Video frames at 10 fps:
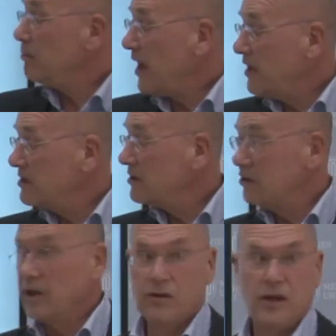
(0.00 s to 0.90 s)
meisten
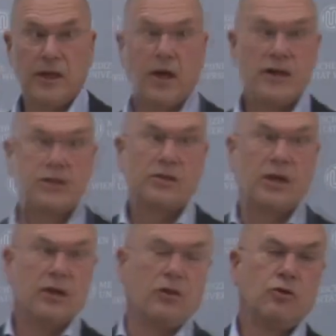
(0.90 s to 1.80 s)
natürlich
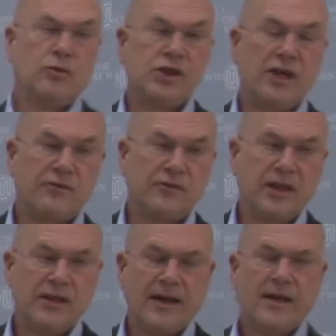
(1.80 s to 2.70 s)
heutzutage noch
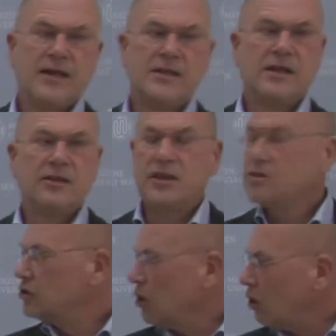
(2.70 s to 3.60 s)
beschäftigt, sind dass
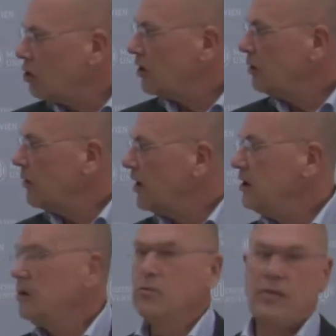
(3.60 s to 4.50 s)
doch
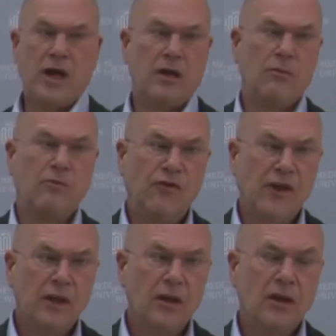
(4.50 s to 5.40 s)
immerhin bei einem
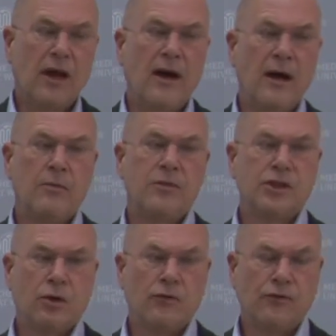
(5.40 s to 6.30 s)
Viertel aller
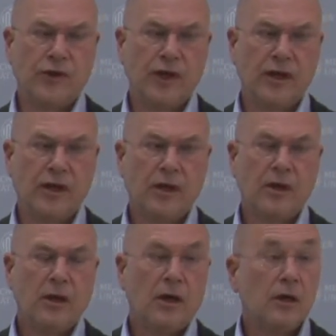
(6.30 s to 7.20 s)
Betroffenen
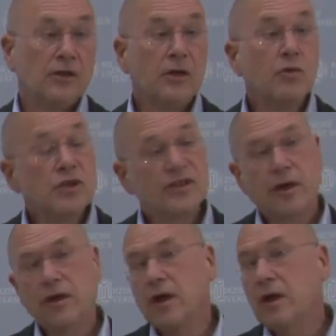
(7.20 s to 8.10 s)
äh, die
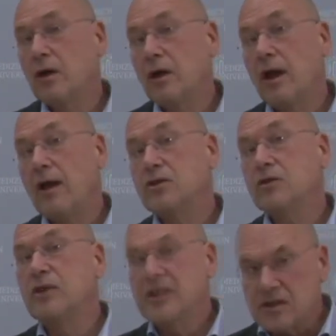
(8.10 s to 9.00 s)
Ursache,
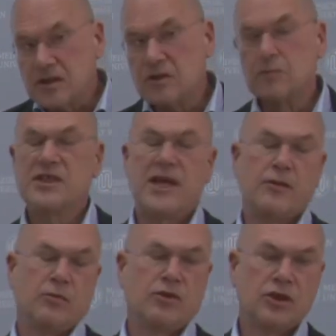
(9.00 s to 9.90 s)
zumindest zum
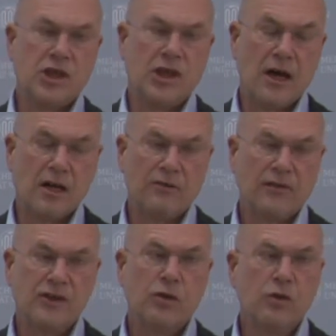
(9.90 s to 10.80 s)
Zeitpunkt des
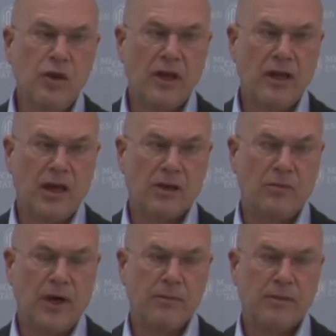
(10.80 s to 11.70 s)
Schlaganfalls, ungeklärt
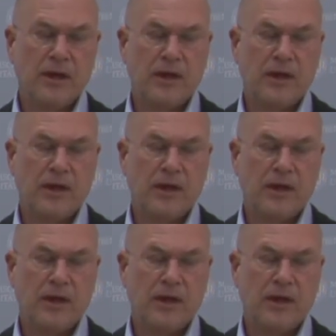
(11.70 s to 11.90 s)
bleibt.